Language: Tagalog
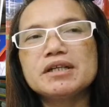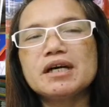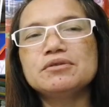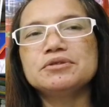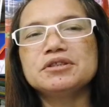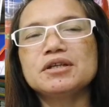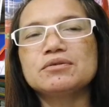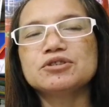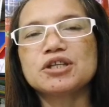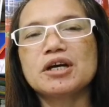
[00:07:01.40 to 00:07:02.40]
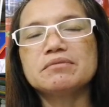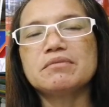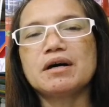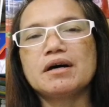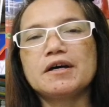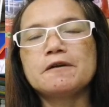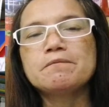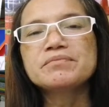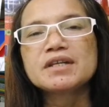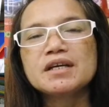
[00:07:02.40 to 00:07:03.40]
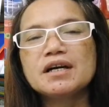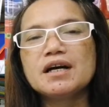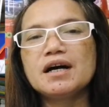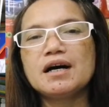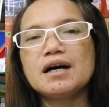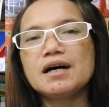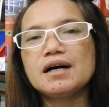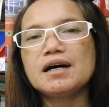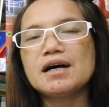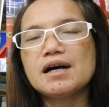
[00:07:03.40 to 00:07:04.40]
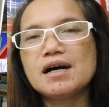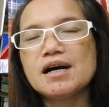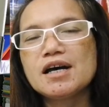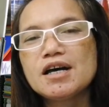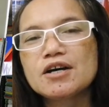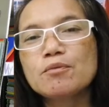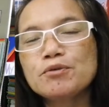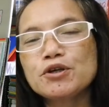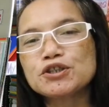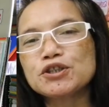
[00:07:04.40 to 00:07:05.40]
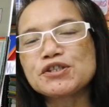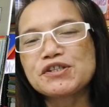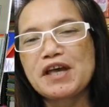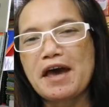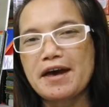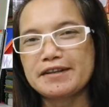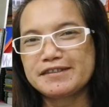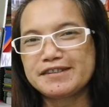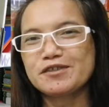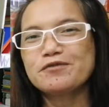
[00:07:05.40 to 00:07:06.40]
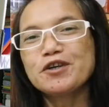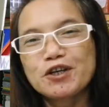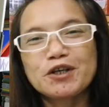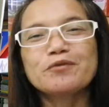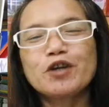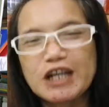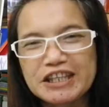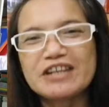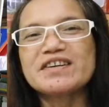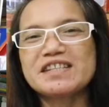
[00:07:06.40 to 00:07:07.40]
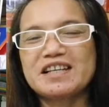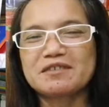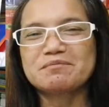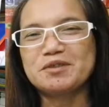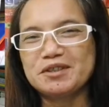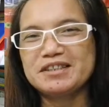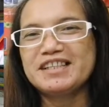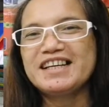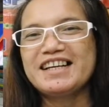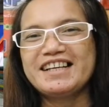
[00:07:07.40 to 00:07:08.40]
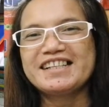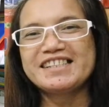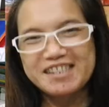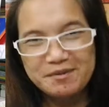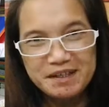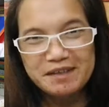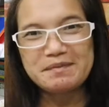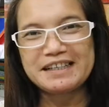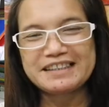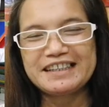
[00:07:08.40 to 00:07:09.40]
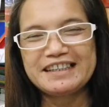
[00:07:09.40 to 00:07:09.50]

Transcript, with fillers: may ano din ako dyan, may uh, computer set. So, for, for literacy sila po sa mga bata.